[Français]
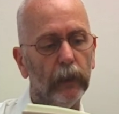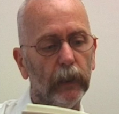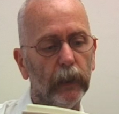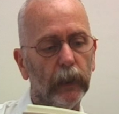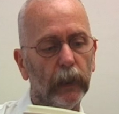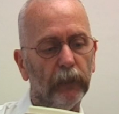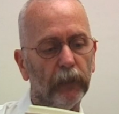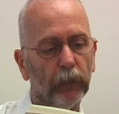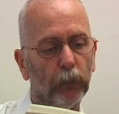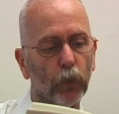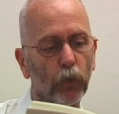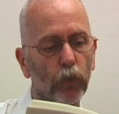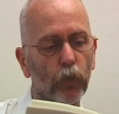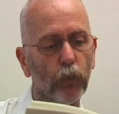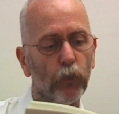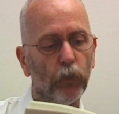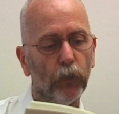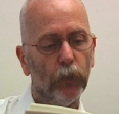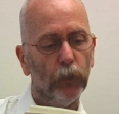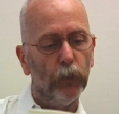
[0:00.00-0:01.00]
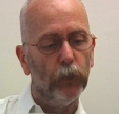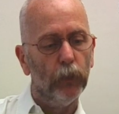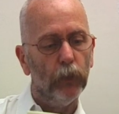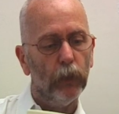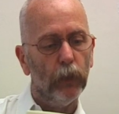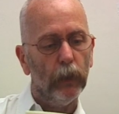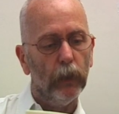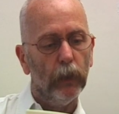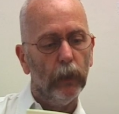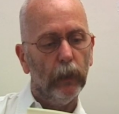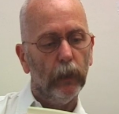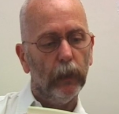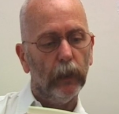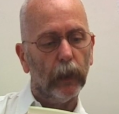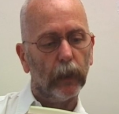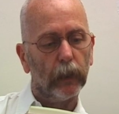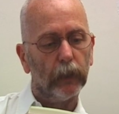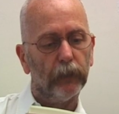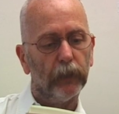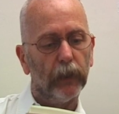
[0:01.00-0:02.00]
il avait beaucoup plu,
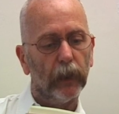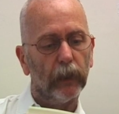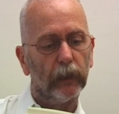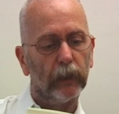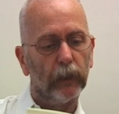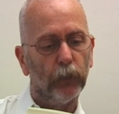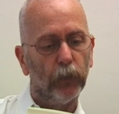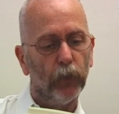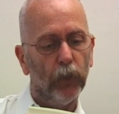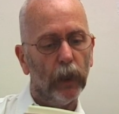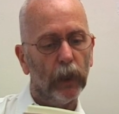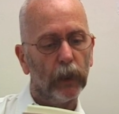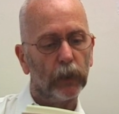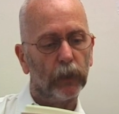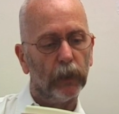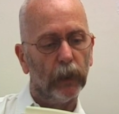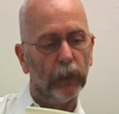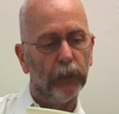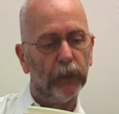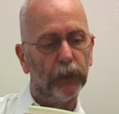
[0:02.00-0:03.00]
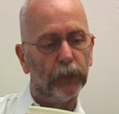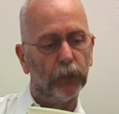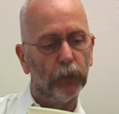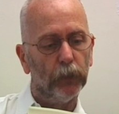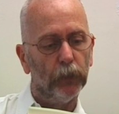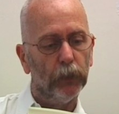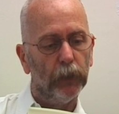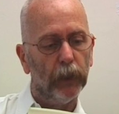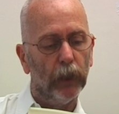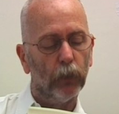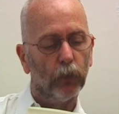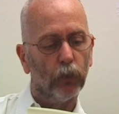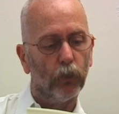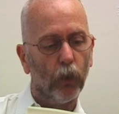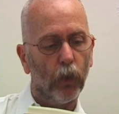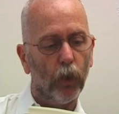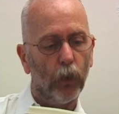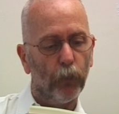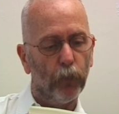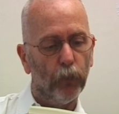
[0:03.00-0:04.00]
la rivière était plus large que d'habitude et le
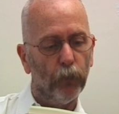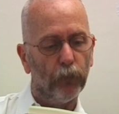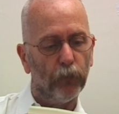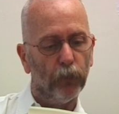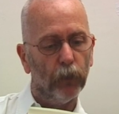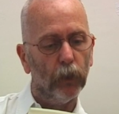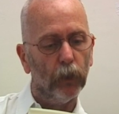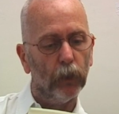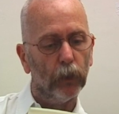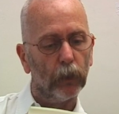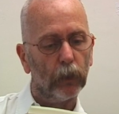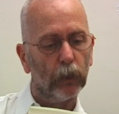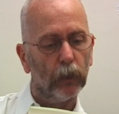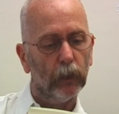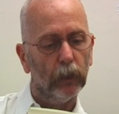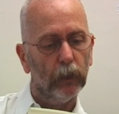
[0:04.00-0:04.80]
courant plus fort.